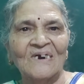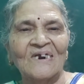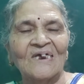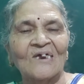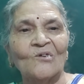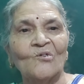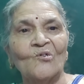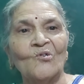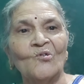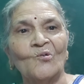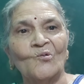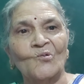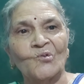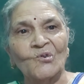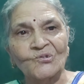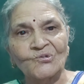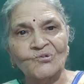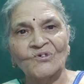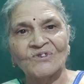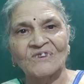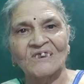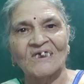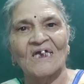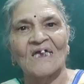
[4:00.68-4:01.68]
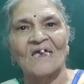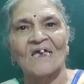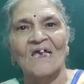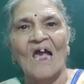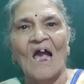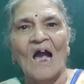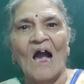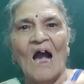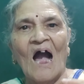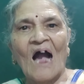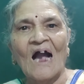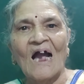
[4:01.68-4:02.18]
बड़े लोग खुश होते हैं
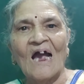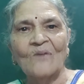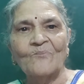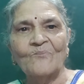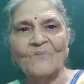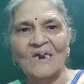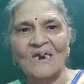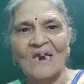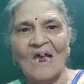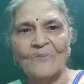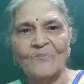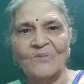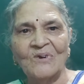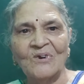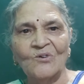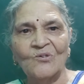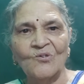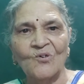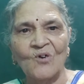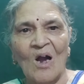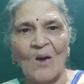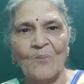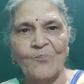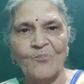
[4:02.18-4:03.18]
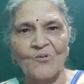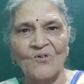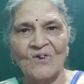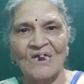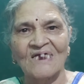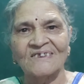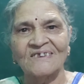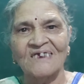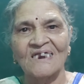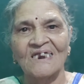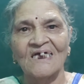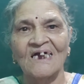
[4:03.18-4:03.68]
अगर मेरा वीडियो आपको
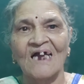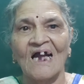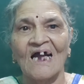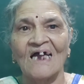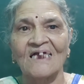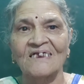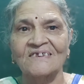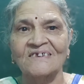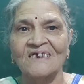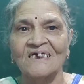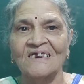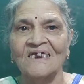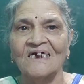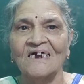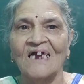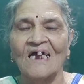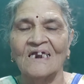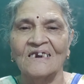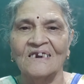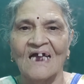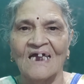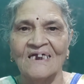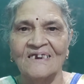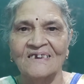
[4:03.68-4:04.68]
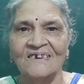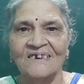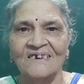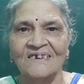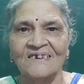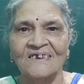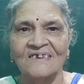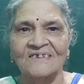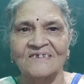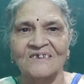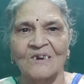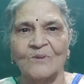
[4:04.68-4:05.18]
कैसा लगा अच्छा लगा लाइक
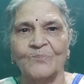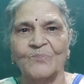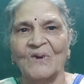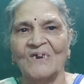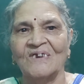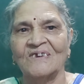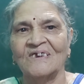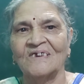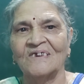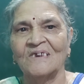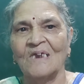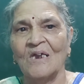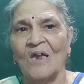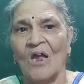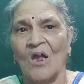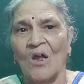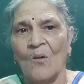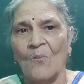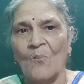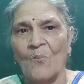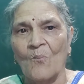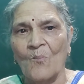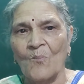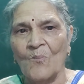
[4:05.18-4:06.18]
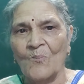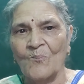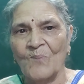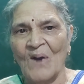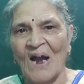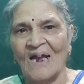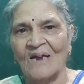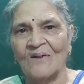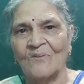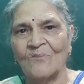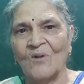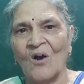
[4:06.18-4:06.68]
कीजिए सब्सक्राइब कीजिए
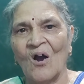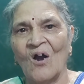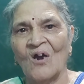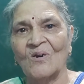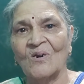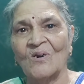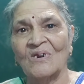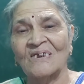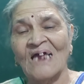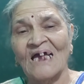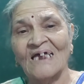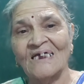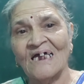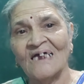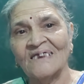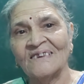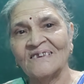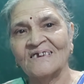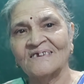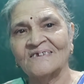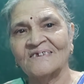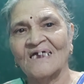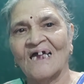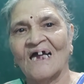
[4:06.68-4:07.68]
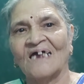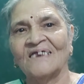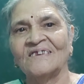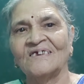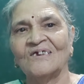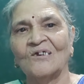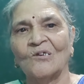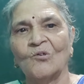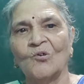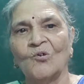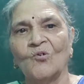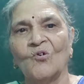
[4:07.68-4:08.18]
और अधिक से
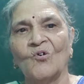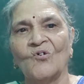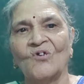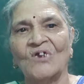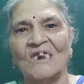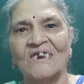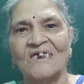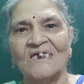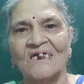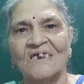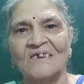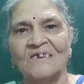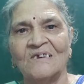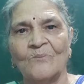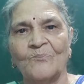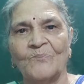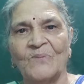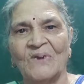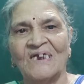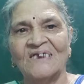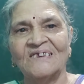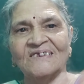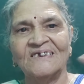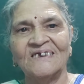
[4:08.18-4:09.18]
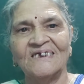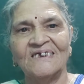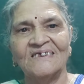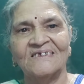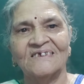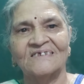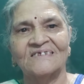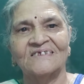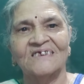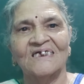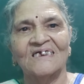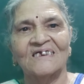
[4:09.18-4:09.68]
अधिक लोगों के लिए भेजिए
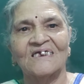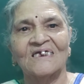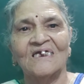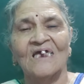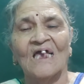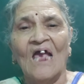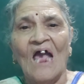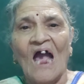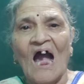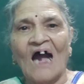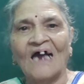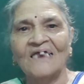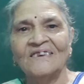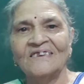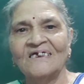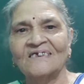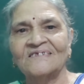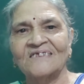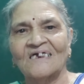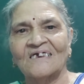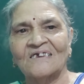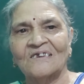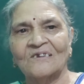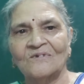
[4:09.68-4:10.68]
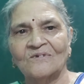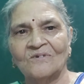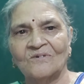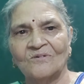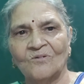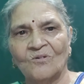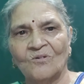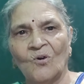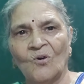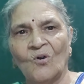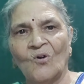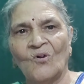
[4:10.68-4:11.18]
जिससे कि अधिक तक
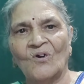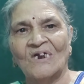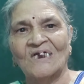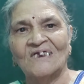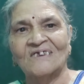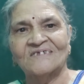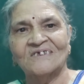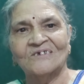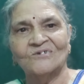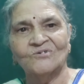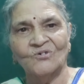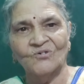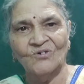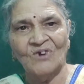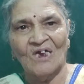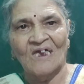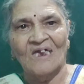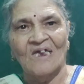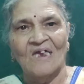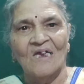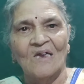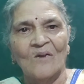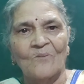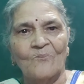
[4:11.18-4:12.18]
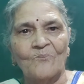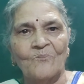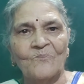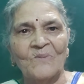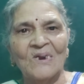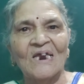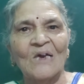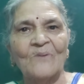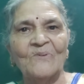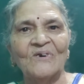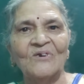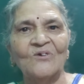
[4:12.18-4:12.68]
लोग इससे जुड़ें
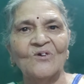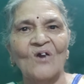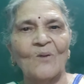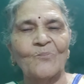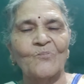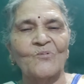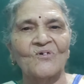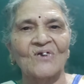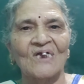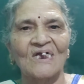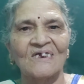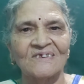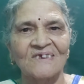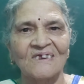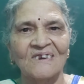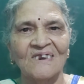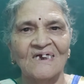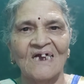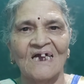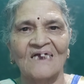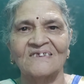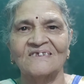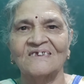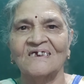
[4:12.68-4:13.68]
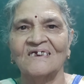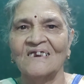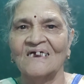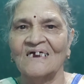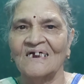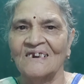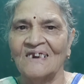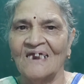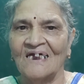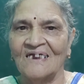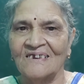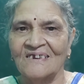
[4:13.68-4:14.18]
मेरा वीडियो आपको कैसा लगा अच्छा
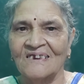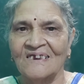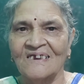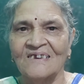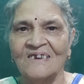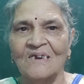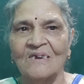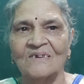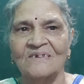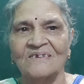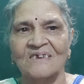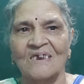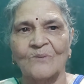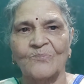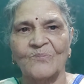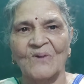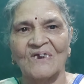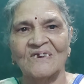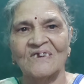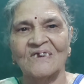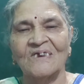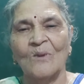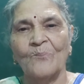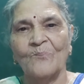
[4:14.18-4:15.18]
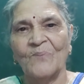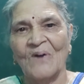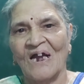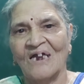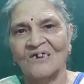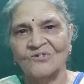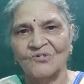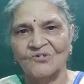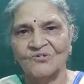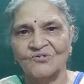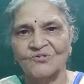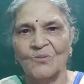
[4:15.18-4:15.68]
लगा लाइक कीजिए सब्सक्राइब कीजिए
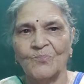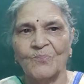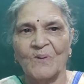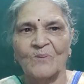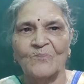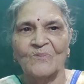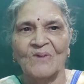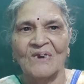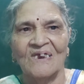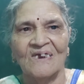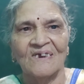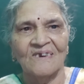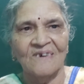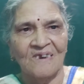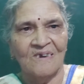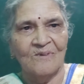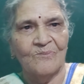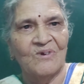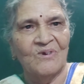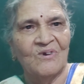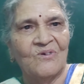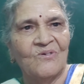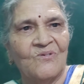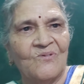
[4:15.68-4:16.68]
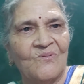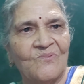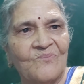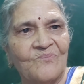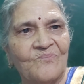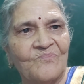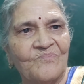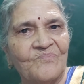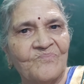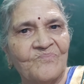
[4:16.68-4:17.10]
बाय दोस्तों फिर मिलेंगे नई वीडियो